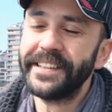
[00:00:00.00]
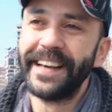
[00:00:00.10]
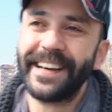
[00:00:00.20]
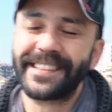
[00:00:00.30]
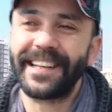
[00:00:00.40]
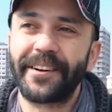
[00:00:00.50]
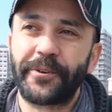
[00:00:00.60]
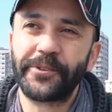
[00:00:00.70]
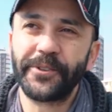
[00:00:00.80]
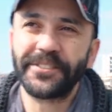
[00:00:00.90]
ya Rıza
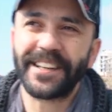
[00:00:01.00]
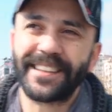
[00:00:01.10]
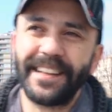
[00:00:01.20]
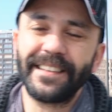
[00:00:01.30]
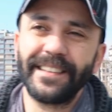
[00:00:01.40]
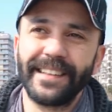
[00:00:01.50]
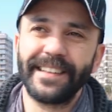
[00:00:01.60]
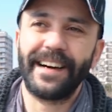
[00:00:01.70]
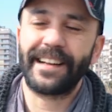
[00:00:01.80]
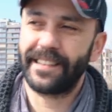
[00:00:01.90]
Kocaoğlu zaten
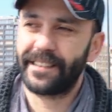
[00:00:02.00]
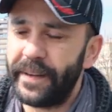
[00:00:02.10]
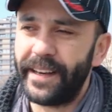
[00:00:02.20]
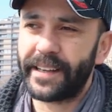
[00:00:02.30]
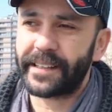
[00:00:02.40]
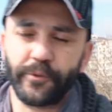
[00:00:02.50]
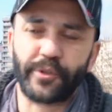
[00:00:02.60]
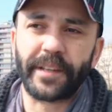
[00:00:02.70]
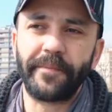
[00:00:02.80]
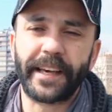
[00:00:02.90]
e, artık bayağı
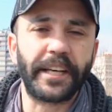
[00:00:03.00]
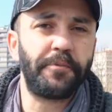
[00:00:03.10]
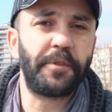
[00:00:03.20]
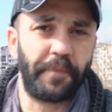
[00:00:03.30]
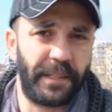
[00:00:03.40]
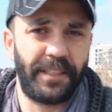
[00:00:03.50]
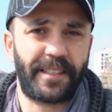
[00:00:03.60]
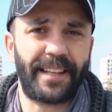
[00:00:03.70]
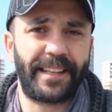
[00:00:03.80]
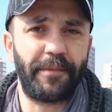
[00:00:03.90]
üzerime geçmiş bir
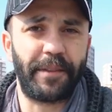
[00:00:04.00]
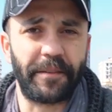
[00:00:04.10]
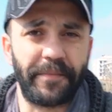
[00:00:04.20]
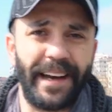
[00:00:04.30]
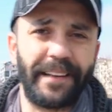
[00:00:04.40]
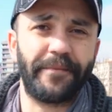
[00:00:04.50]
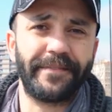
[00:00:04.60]
insan diyebilirim yani.